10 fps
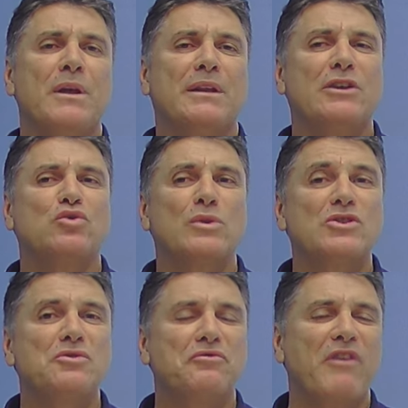nas suas
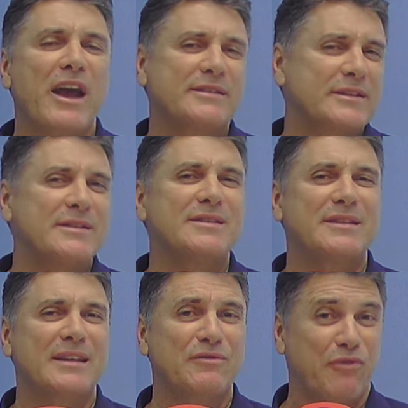diversas
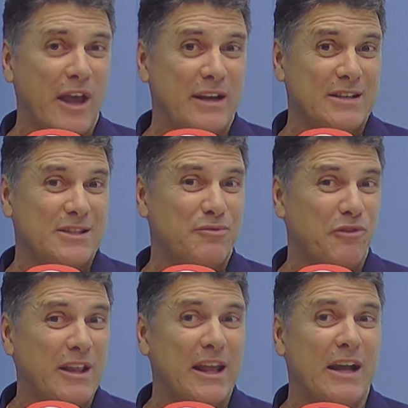esferas
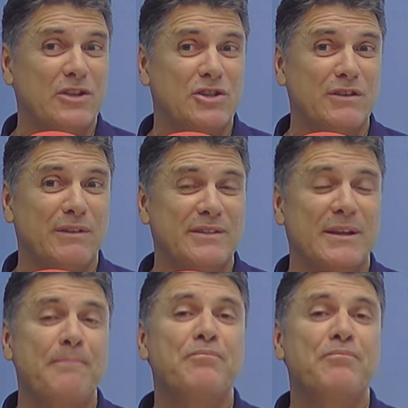federativas